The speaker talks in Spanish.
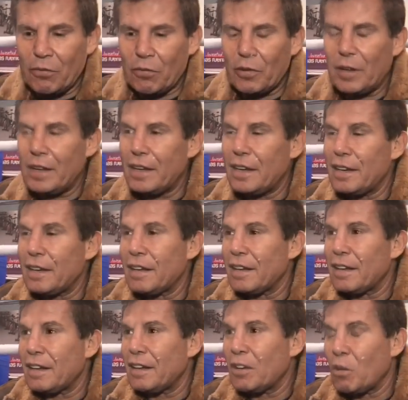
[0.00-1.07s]

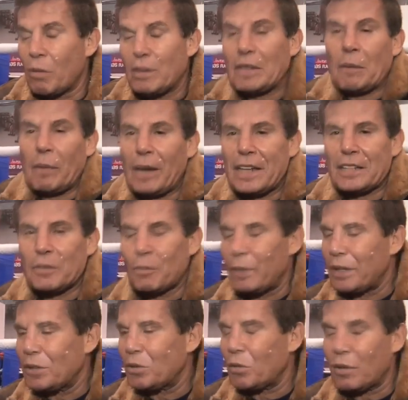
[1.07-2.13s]
fui 90 eh, peleas
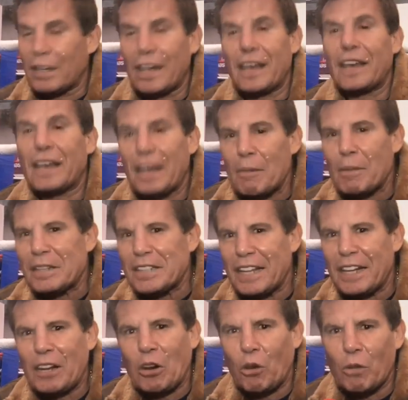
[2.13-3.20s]
invicto, ¿qué, ¿qué, más
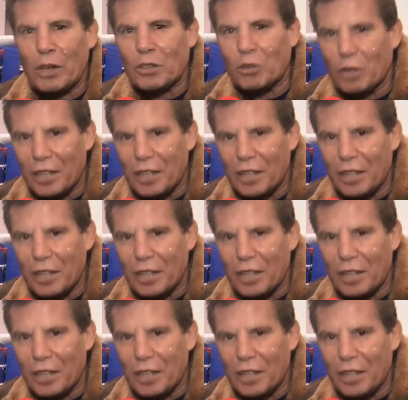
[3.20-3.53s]
quieres Roberto?